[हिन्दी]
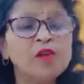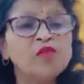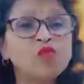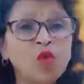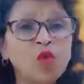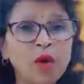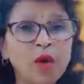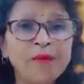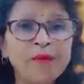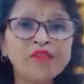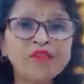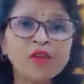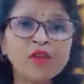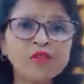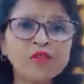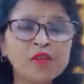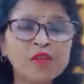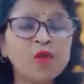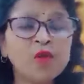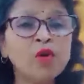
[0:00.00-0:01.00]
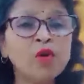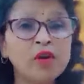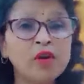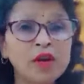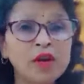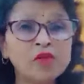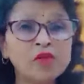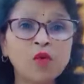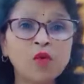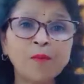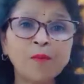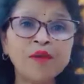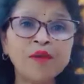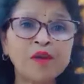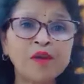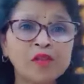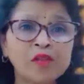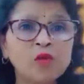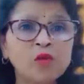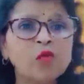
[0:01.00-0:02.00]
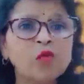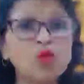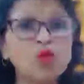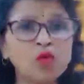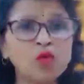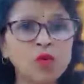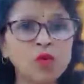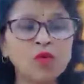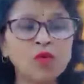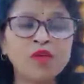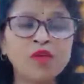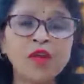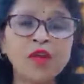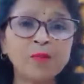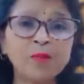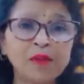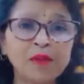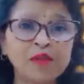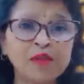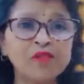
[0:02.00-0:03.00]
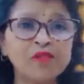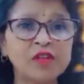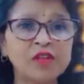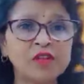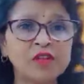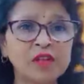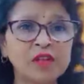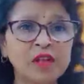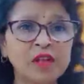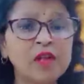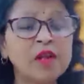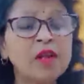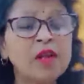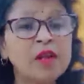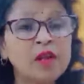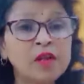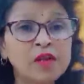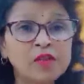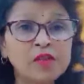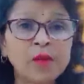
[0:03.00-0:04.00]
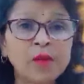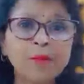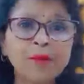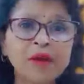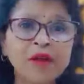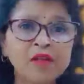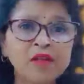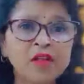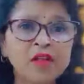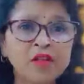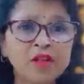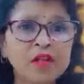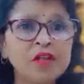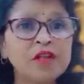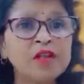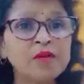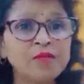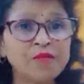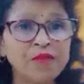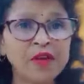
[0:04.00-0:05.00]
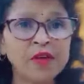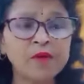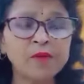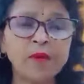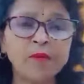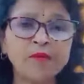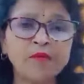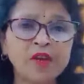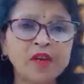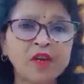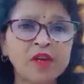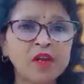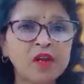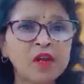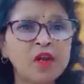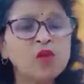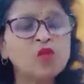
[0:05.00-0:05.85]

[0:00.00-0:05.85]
जो हमेशा से ही ऑनलाइन शॉपिंग करते हैं उनको तो शायद पता चल जाता है इसके प्राइस देखे कि ये फेक वेबसाइट है